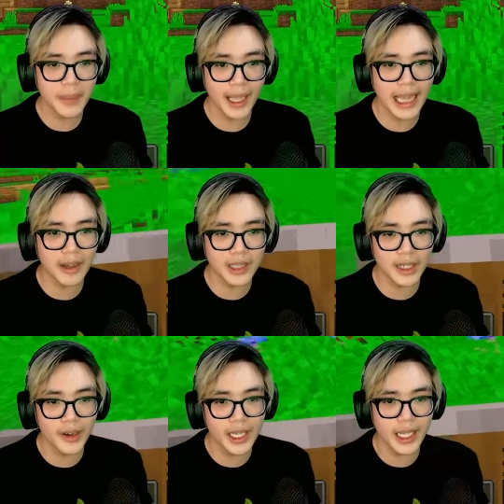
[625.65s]
chứ bạn lao
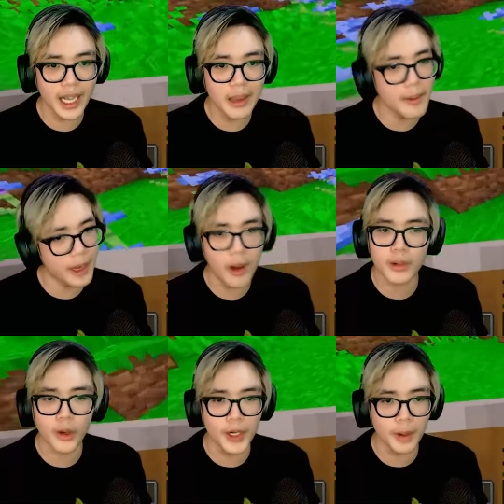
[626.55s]
từng người như thế bạn cũng
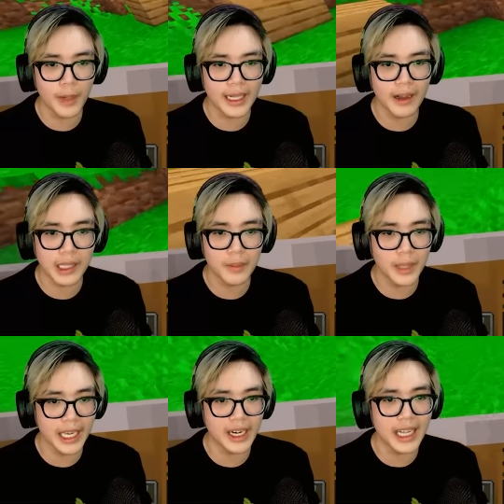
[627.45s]
không đuổi được bọn mình đâu tại bọn
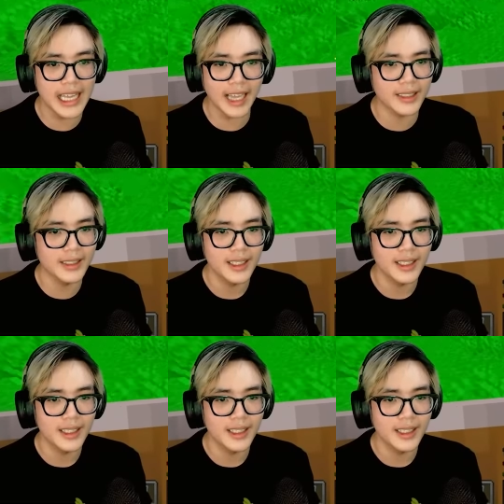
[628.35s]
mình chạy rất là nhanh